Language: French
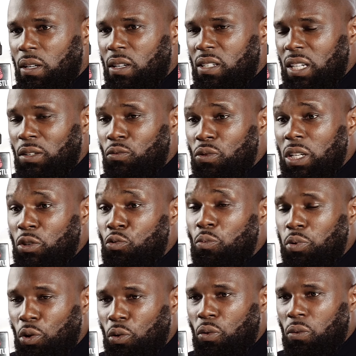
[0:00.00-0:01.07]
C'est nous qui nous
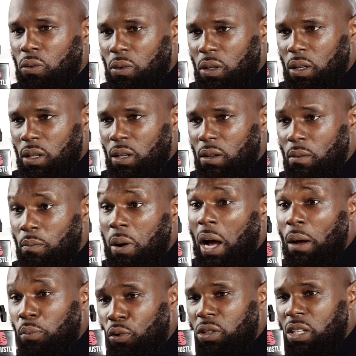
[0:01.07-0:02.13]
bloquons
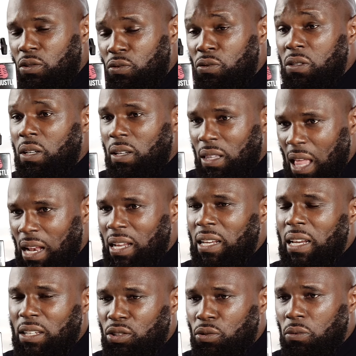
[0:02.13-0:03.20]
par un processus
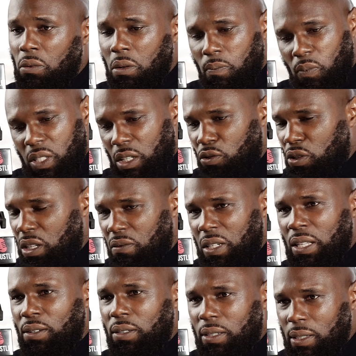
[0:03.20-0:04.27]
d'aliénation, c'est une
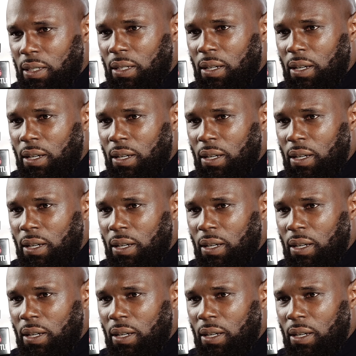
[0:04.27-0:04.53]
évidence,